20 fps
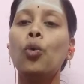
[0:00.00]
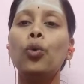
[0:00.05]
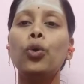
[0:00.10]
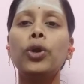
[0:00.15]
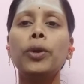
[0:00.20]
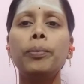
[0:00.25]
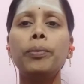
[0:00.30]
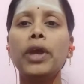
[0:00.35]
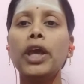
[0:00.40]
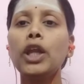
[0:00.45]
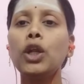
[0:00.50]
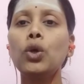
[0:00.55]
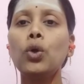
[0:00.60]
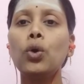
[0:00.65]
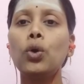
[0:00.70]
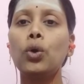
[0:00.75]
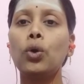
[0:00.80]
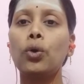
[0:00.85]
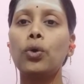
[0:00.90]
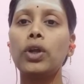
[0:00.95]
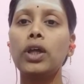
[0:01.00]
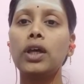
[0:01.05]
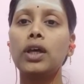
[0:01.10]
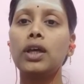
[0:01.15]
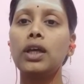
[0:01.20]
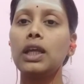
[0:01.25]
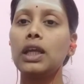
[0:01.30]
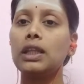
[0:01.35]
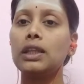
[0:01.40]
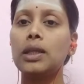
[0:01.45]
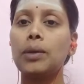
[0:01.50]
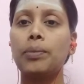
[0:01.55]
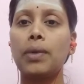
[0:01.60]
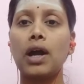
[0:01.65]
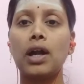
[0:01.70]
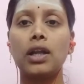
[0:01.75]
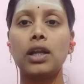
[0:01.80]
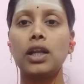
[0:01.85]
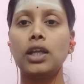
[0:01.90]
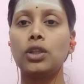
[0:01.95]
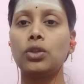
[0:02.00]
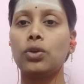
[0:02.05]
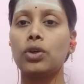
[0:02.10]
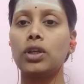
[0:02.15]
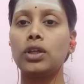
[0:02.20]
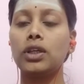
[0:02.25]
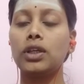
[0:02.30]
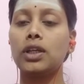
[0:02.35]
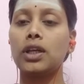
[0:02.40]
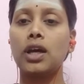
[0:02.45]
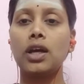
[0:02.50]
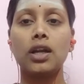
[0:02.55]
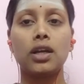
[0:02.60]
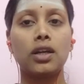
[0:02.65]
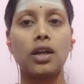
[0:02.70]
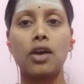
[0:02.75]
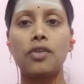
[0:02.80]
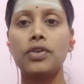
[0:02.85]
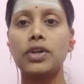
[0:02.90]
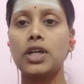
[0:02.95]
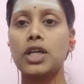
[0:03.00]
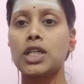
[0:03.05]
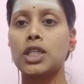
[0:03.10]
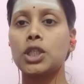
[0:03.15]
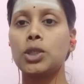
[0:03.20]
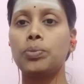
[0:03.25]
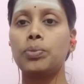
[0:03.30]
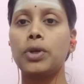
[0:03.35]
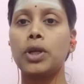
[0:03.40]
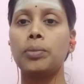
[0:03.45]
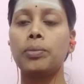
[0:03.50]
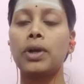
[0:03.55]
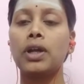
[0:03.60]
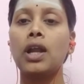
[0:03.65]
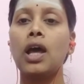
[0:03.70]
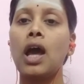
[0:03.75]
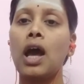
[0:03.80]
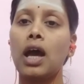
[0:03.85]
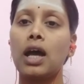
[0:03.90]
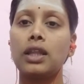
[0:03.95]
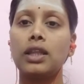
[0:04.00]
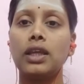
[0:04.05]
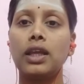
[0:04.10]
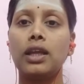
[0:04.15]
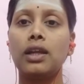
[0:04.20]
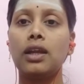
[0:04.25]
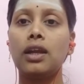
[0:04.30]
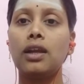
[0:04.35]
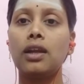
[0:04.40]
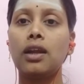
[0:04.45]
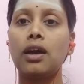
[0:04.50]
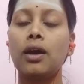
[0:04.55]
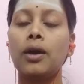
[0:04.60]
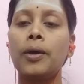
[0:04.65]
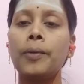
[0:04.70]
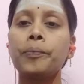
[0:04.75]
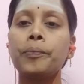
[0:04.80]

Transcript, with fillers: ஒரு மேற்கோளோட இந்த பாடலை தொடங்குகிறார் நாவுக்கரசு பெருமான் அது என்னன்னா